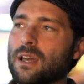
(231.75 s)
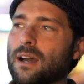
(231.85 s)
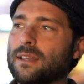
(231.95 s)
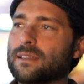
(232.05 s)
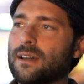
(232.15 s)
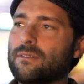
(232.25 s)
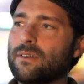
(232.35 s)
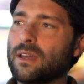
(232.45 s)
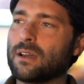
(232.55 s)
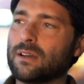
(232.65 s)
à
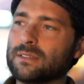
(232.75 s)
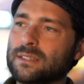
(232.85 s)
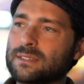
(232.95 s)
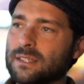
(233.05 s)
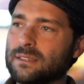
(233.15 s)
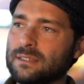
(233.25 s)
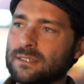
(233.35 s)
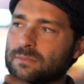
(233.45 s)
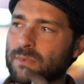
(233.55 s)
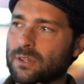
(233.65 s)
travers un
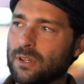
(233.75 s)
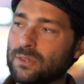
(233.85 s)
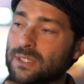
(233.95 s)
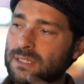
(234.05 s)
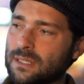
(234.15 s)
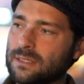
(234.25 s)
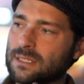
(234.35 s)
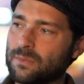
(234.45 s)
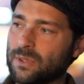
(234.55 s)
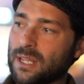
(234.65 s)
esthétisme, une
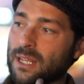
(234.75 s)
esthétisme qui est